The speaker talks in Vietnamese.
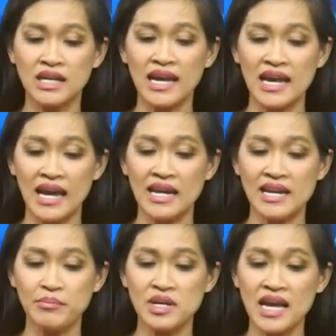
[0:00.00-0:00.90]

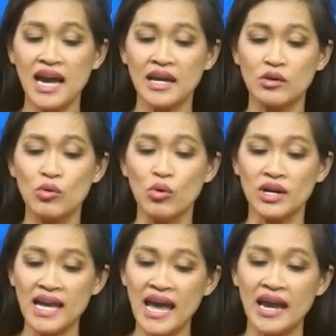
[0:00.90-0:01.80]
Ka-52 của
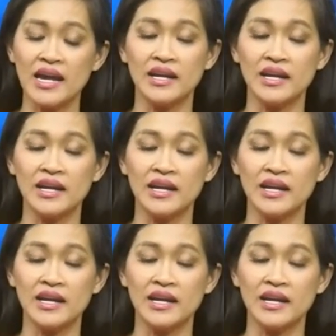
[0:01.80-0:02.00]
Nga